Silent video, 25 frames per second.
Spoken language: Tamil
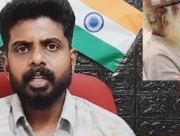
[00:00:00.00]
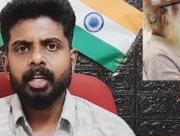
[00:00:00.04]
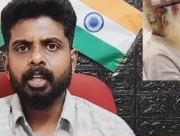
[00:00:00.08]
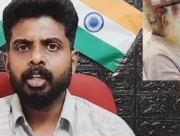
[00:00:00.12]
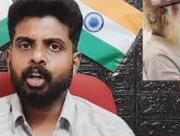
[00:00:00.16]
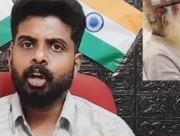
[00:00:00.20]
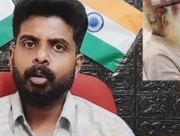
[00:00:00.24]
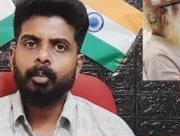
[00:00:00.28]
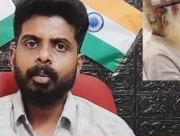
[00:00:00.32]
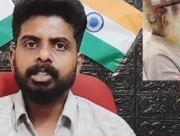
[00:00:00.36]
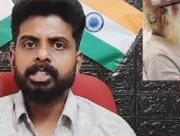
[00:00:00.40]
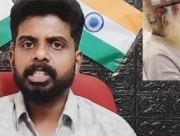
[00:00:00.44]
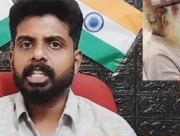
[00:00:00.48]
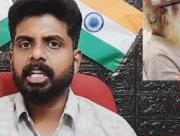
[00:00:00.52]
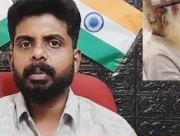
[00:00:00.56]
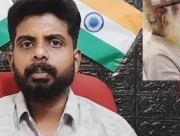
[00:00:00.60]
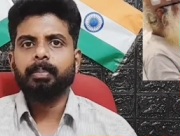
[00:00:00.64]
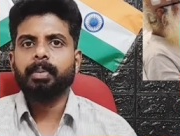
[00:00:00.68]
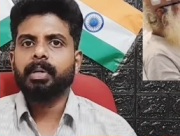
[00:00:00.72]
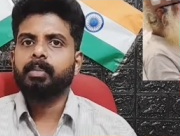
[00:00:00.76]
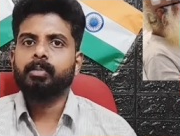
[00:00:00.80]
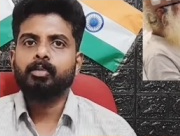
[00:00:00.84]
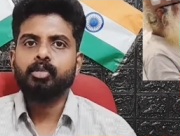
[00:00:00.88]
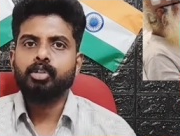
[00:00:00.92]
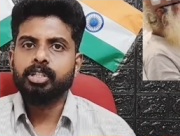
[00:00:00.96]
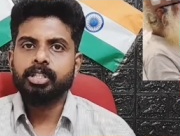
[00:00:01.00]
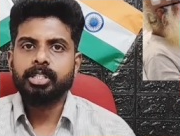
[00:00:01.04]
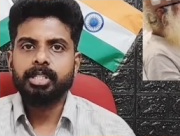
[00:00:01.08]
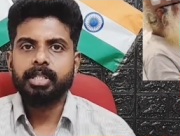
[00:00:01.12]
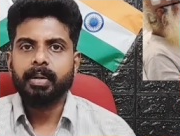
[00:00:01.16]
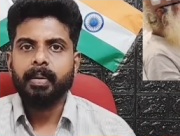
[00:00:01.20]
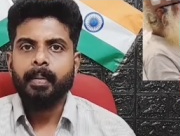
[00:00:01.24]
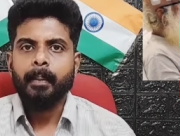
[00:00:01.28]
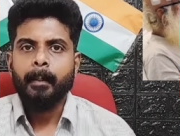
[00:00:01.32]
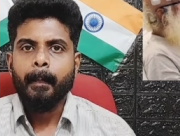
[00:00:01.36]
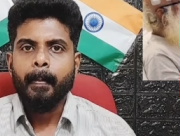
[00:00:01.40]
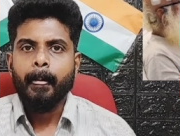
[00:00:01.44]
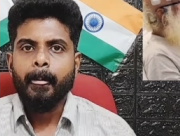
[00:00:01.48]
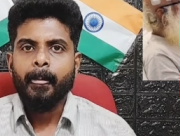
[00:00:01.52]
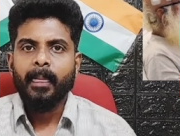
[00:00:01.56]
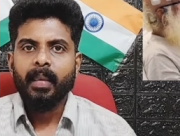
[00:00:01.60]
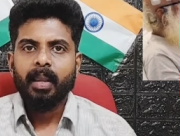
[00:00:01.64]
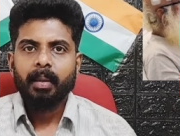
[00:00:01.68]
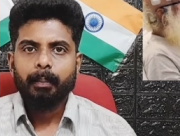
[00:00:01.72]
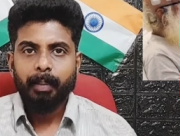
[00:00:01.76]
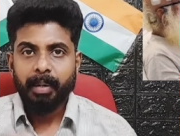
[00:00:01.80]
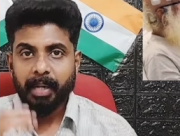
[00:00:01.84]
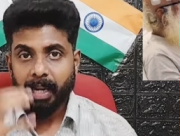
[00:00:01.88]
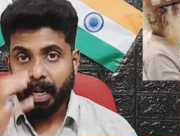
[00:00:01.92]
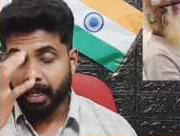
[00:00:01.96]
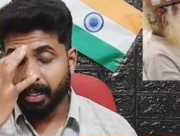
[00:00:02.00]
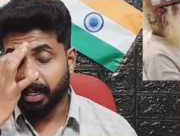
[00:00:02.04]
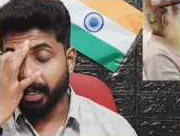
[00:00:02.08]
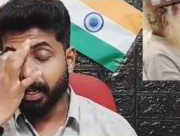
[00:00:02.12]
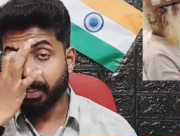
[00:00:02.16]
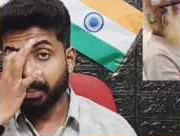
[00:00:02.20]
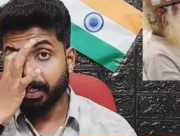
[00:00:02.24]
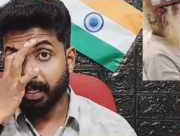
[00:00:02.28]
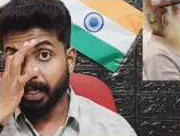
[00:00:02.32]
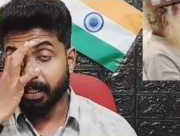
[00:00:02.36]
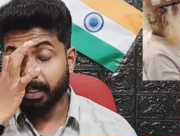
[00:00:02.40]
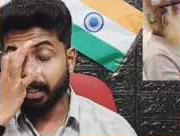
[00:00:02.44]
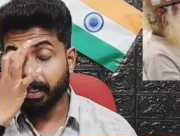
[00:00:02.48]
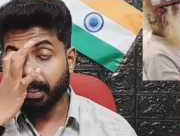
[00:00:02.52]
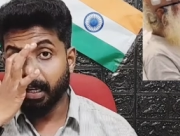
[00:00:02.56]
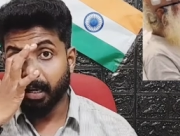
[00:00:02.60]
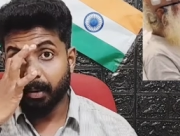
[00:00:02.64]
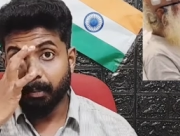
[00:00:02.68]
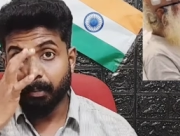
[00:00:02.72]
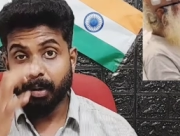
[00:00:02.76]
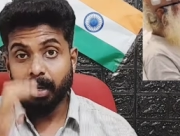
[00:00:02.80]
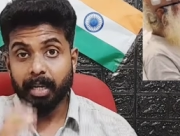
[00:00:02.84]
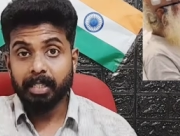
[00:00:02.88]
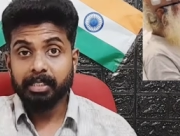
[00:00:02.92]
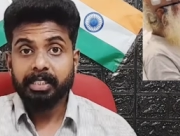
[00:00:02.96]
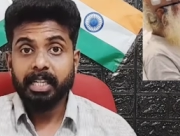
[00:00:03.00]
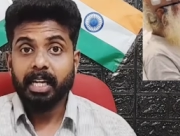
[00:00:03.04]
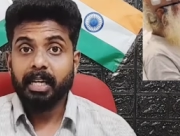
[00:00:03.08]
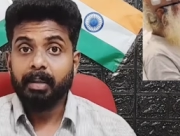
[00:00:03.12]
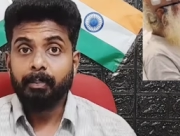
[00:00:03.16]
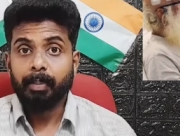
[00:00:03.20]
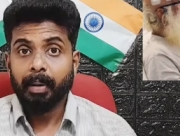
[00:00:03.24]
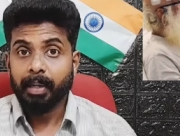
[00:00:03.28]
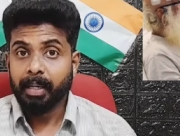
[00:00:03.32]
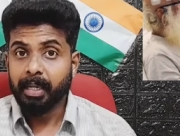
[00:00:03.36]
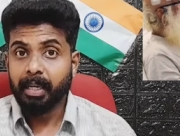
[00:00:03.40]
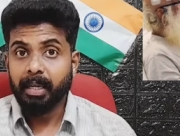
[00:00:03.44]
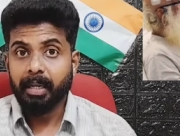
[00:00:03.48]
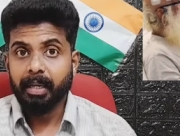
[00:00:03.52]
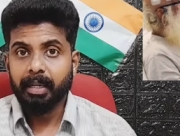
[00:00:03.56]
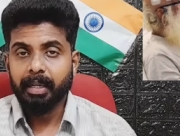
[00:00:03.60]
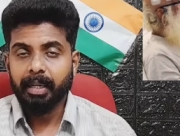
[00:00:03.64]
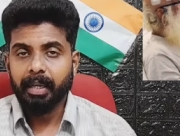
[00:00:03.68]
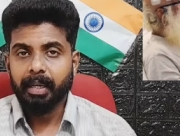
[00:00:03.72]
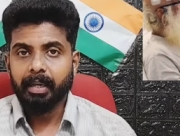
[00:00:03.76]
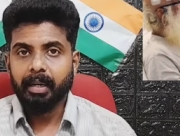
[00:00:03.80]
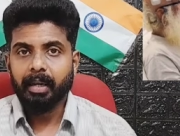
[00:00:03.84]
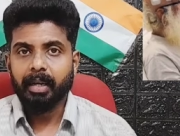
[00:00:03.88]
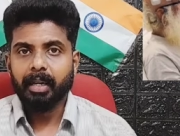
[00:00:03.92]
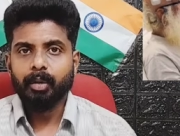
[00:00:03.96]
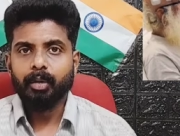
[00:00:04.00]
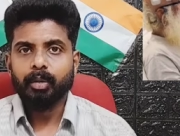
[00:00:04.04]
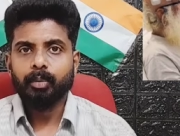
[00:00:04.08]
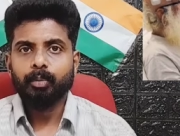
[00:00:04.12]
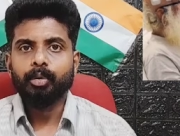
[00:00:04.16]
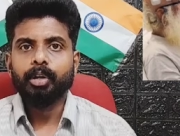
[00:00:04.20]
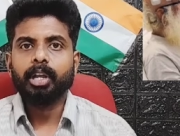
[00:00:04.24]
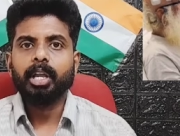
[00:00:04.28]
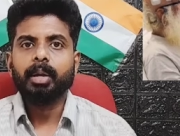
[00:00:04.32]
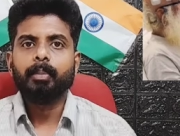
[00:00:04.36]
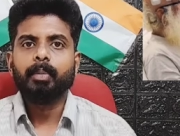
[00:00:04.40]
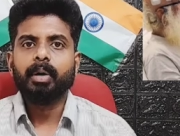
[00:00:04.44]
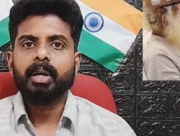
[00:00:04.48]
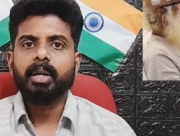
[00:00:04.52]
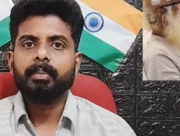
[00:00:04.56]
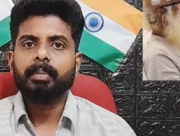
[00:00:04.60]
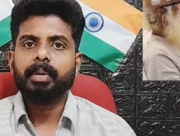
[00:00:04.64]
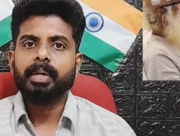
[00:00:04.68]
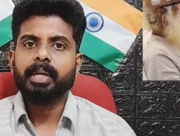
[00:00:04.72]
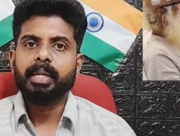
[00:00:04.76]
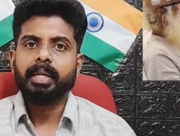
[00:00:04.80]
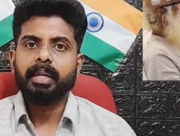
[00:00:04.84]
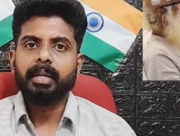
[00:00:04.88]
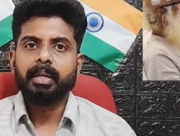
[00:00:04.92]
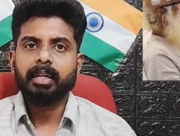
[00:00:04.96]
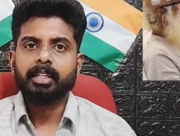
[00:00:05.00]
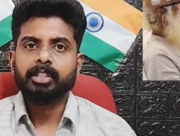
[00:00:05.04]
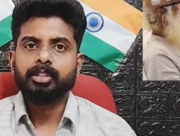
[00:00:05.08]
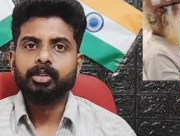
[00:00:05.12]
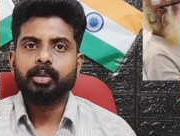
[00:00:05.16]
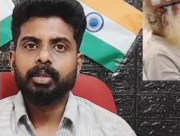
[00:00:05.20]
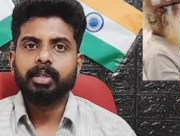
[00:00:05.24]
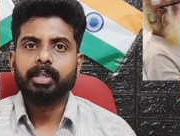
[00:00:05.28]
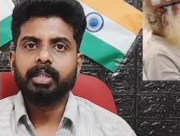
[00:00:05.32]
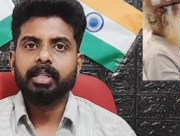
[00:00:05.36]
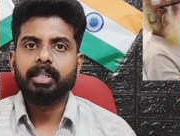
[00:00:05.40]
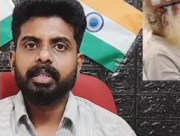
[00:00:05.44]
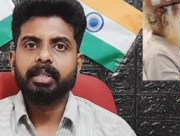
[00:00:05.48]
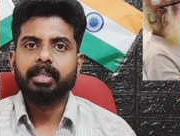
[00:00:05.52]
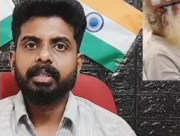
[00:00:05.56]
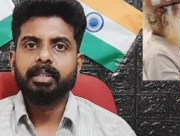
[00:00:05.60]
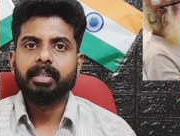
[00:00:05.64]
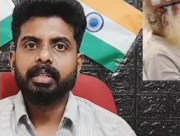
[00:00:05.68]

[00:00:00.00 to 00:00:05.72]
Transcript: நார்மல் செக்கப்லாம் முடிச்சுட்டு பட் அன்னைய தேதிக்கு எம்ஆர்ஐ ஸ்கேன் பண்ணலை ஏன்னா அன்றைக்கி ஒரு முக்கியமான மீட்டிங் இருக்குன்னு சொல்லிட்டு